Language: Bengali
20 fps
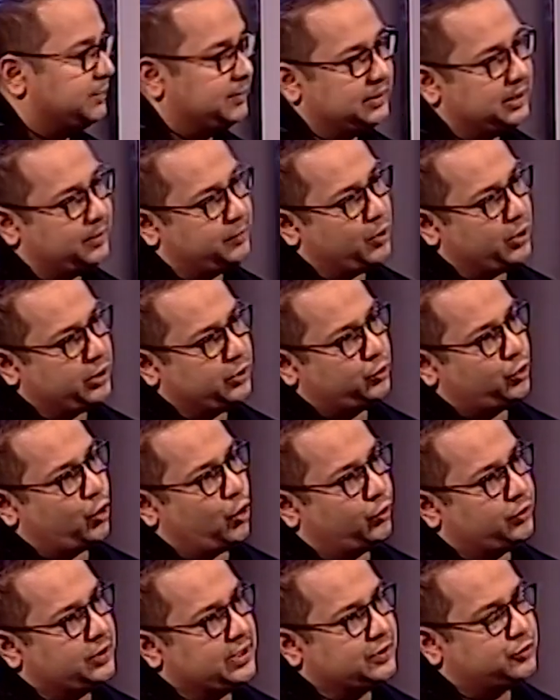পেলাম এখন
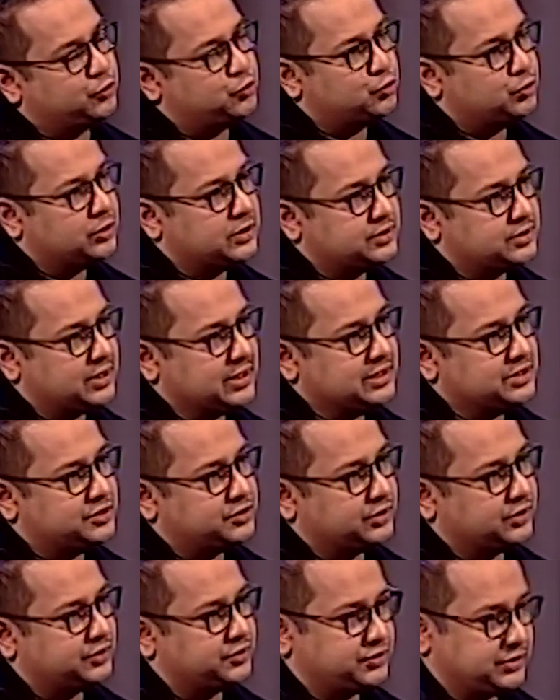অনেক স্টুডেন্টরা
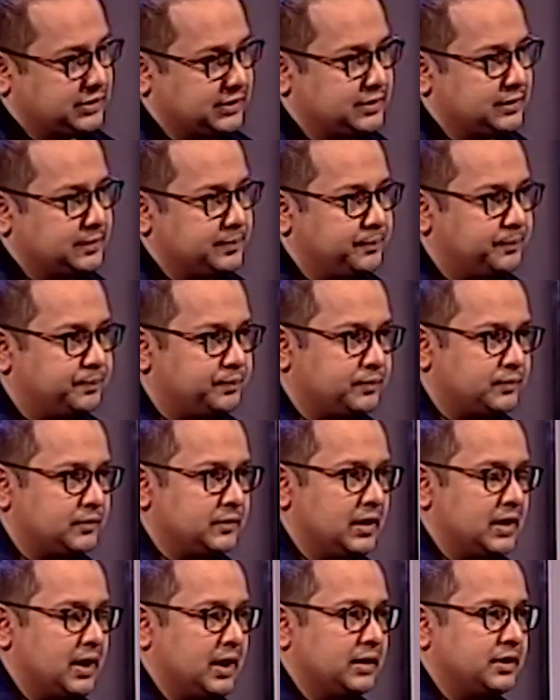ইন্টারেস্টেড
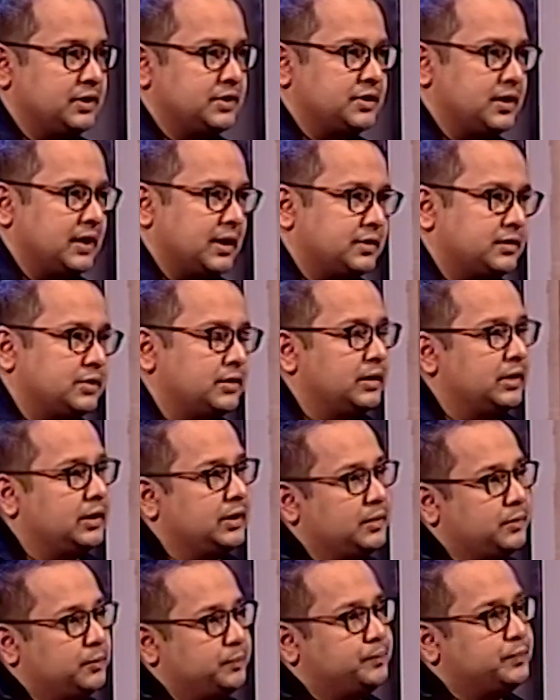আর্কিটেক্ট
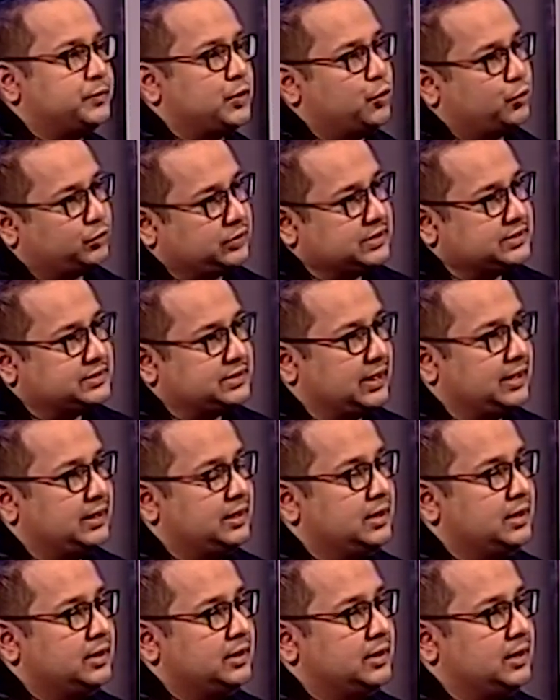হতে চায়
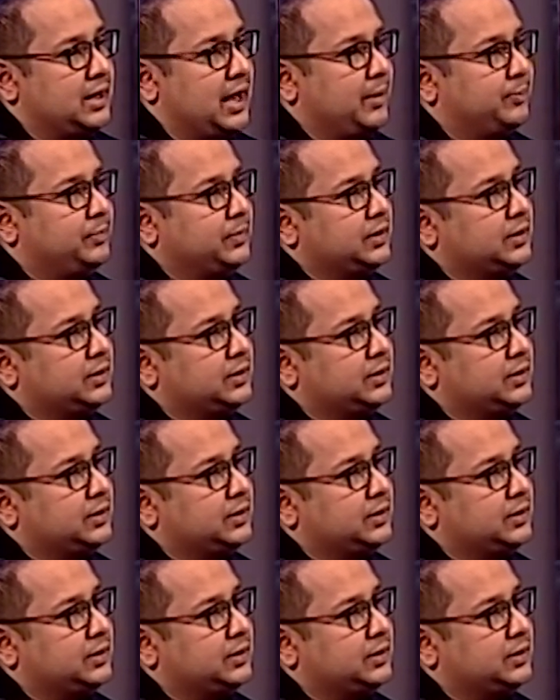আপনার